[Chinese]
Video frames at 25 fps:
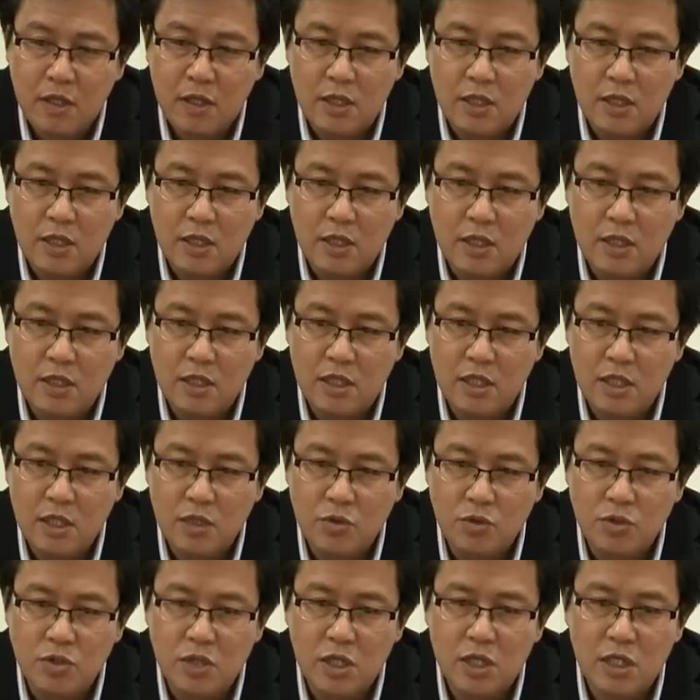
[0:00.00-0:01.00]
呃，已
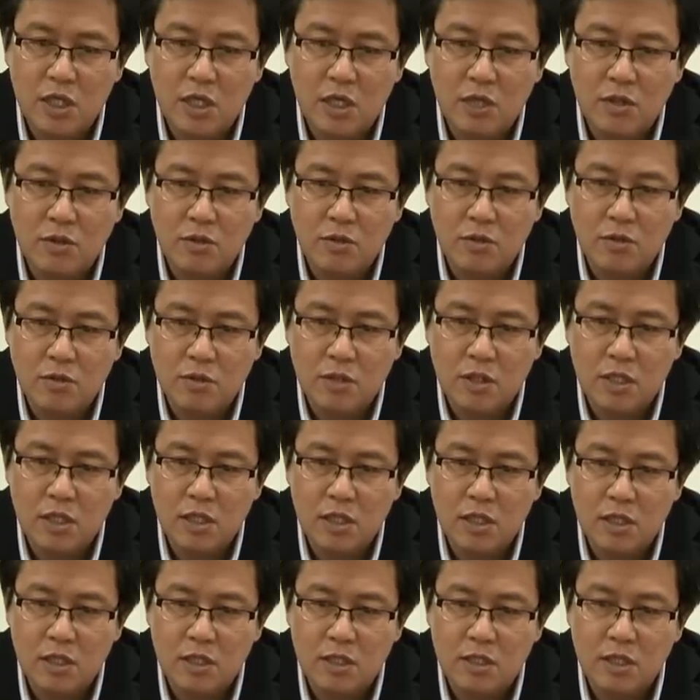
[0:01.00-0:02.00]
经沦陷到这
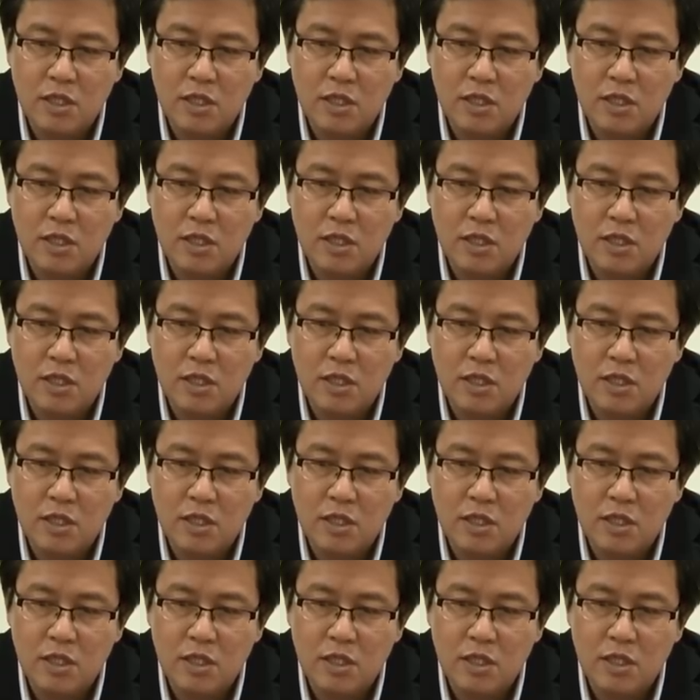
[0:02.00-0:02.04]
个